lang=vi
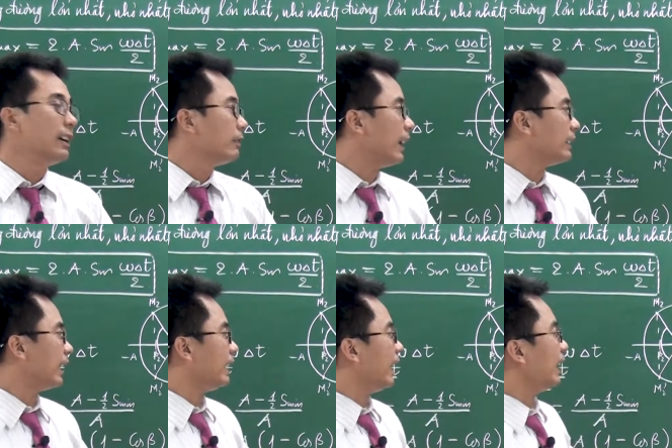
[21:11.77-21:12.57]
Và
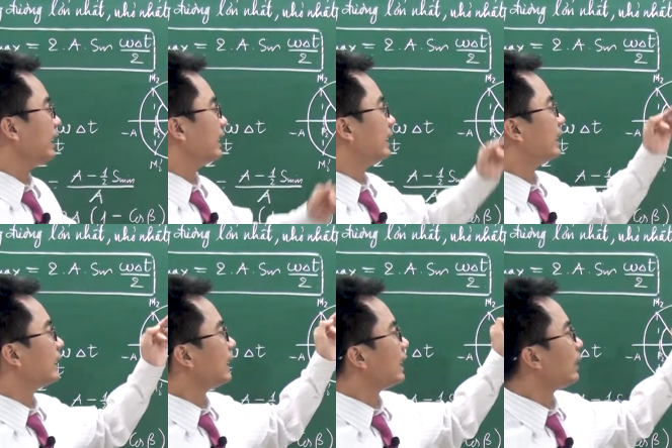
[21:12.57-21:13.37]
dẫn đến
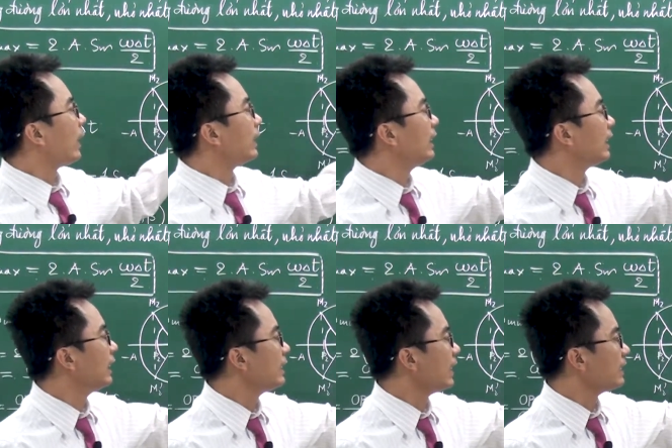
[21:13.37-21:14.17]
quãng đường
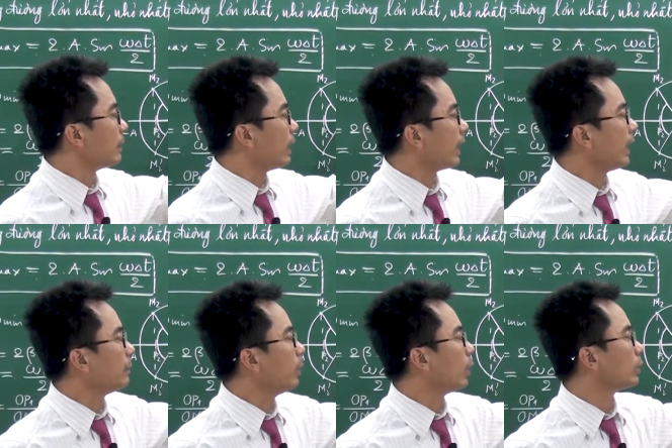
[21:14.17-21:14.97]
lớn nhất sẽ bằng
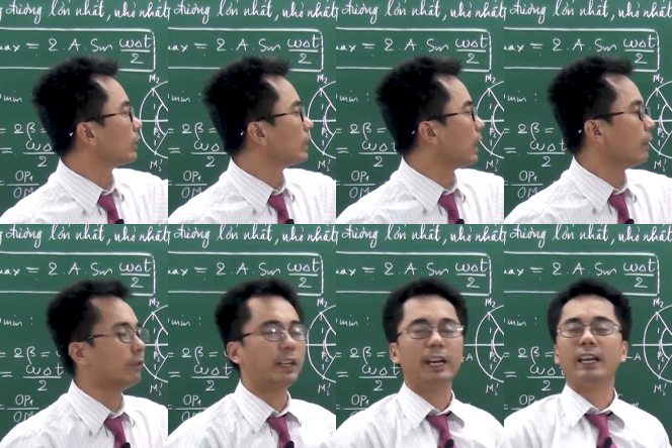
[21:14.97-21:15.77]
S1 cộng
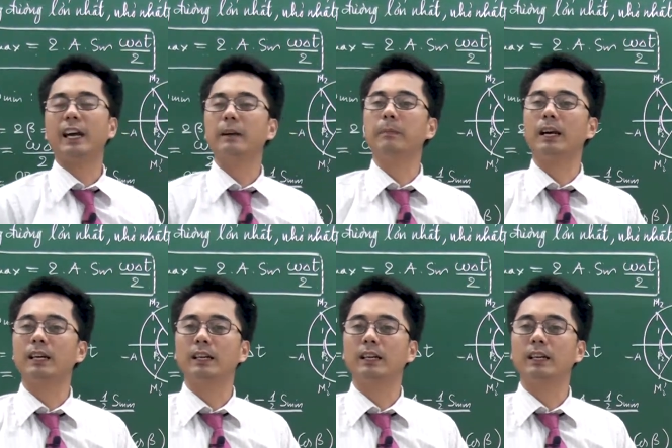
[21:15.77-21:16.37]
với S2 max,